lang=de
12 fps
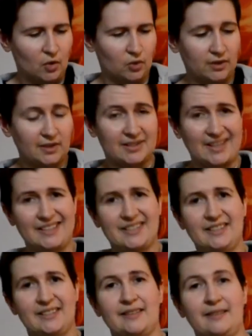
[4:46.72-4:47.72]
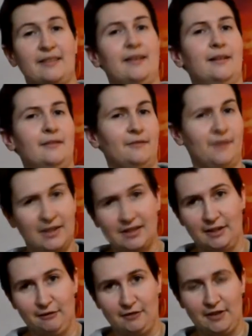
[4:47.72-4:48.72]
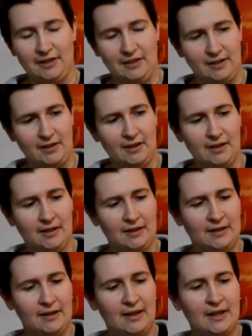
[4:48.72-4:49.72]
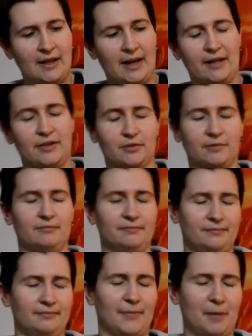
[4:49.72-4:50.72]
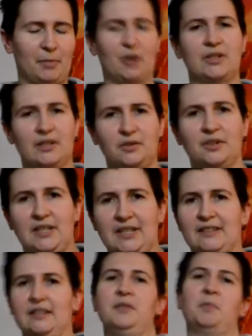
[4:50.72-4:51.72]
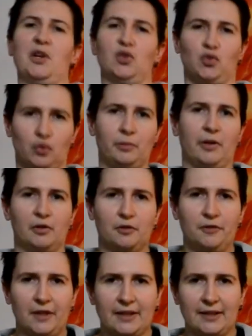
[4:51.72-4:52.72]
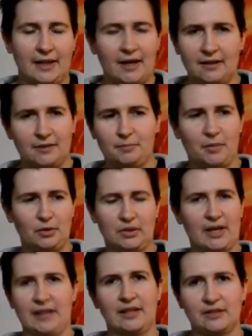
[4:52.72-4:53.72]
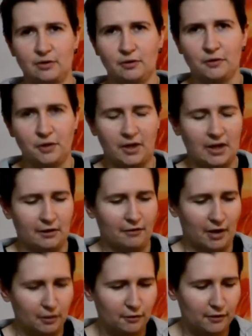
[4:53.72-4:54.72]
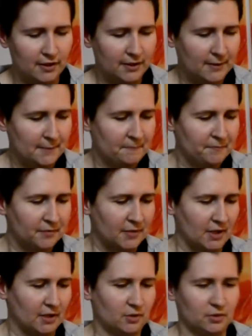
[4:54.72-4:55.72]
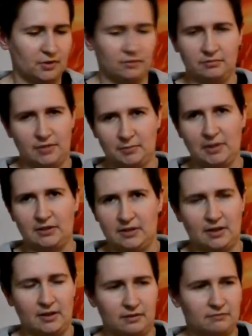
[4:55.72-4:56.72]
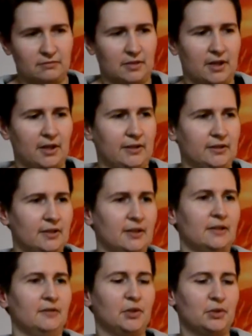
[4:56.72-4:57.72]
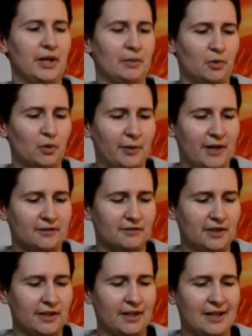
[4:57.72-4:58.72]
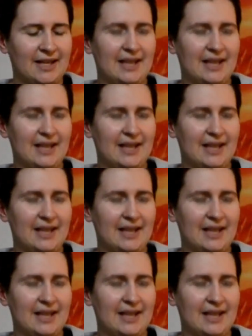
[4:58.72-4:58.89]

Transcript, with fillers: Und das Ganze ist sehr windanfällig. Also man baut natürlich jetzt nicht bei Sturm auf, klar baut kein Astrofotograf auf, ja, oder jemand, der halt visuell beobachten will.